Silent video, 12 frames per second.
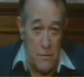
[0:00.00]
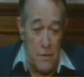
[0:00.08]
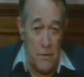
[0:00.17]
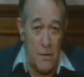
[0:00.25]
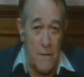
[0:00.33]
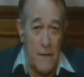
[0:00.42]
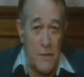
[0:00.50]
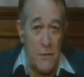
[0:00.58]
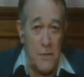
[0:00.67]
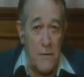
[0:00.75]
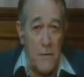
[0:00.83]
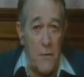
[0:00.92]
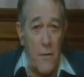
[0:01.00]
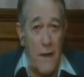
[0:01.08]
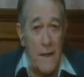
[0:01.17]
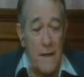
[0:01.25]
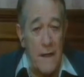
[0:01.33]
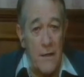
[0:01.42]
no se olvide, yo llevo
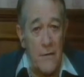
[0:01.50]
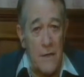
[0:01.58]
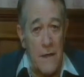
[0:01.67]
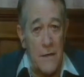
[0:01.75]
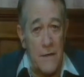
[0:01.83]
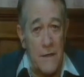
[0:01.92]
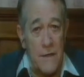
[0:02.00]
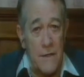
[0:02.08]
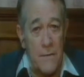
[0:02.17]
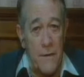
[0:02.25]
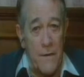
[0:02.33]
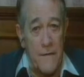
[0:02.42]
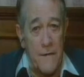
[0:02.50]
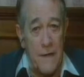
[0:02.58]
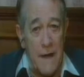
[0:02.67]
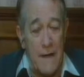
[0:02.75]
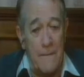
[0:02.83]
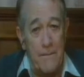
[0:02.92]
42 años de ejercicio
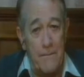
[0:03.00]
profesional,